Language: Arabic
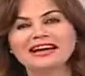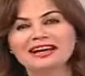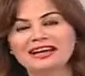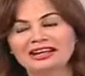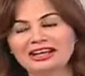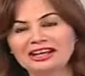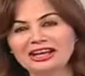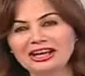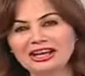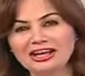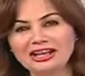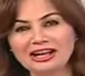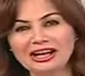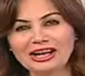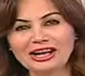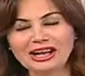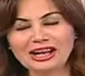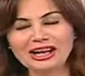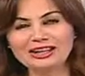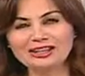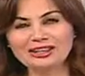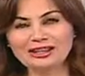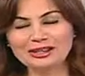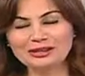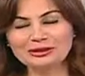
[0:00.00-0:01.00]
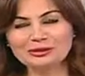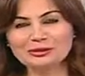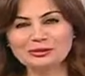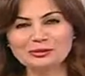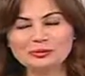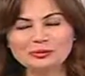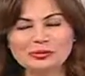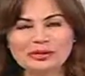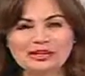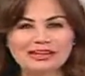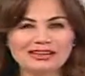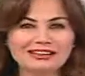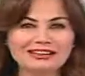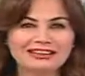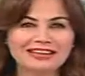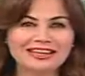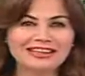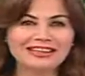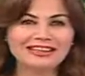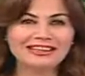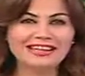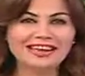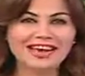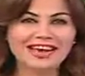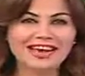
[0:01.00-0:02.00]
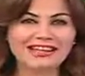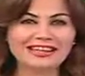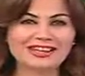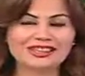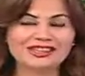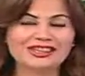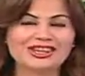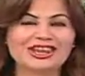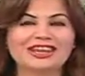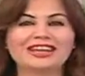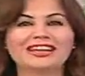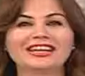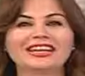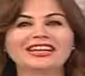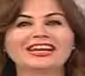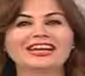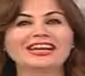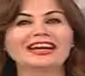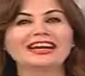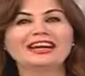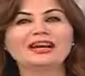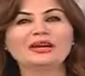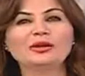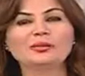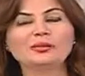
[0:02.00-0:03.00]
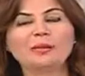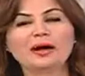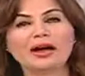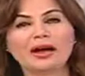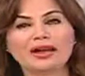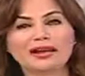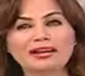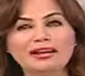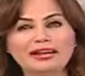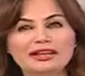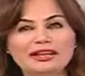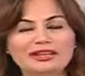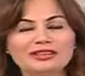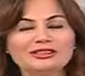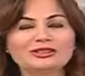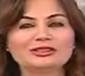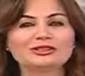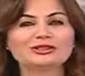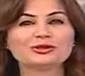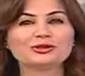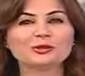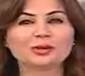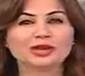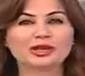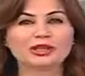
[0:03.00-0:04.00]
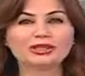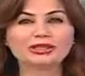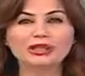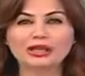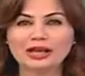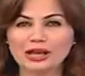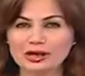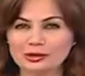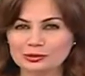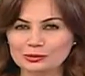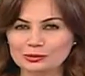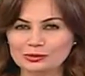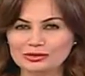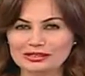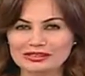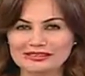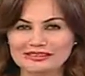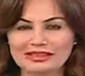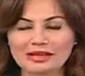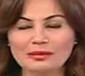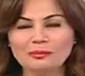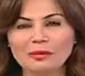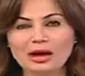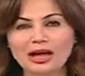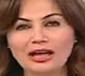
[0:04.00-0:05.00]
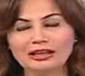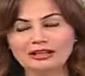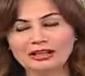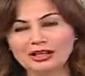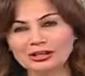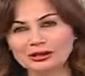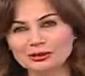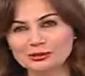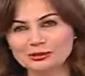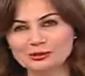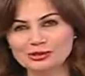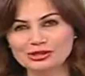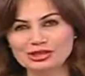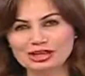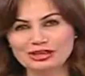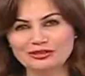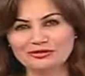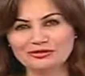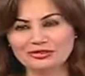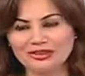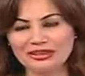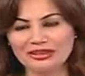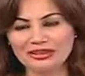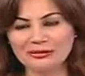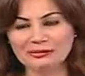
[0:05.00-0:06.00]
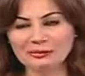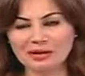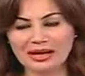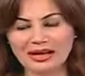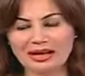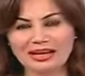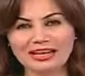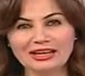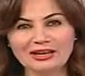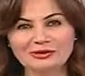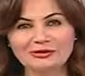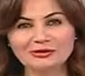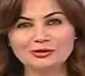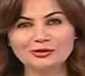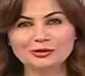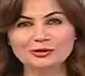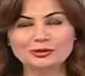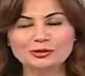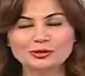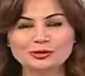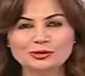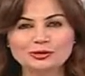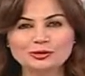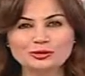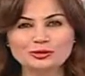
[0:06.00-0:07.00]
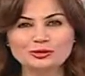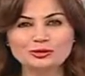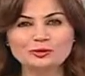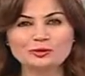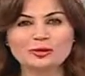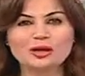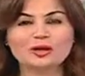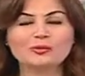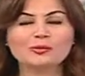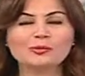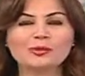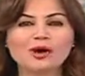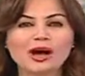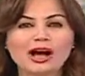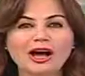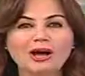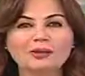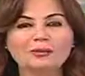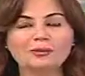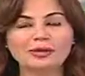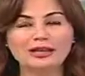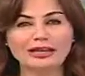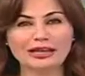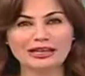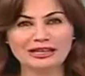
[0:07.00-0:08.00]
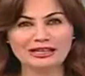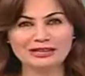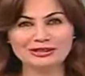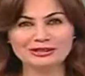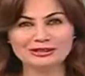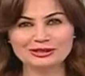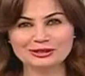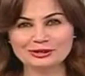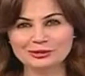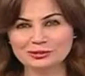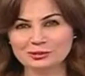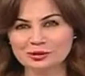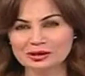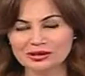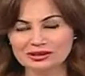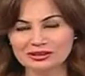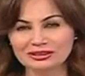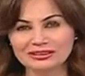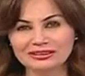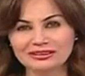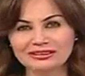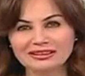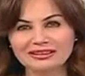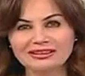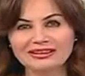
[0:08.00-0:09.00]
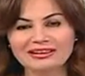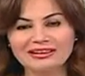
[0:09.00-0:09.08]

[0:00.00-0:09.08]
رجعنا لحضراتكم مرة تانية علشان نتكلم عن اكسسوارات العروسة زي ما حضراتكم شايفين معانا في الاستوديو مجموعة من الاكسسوارات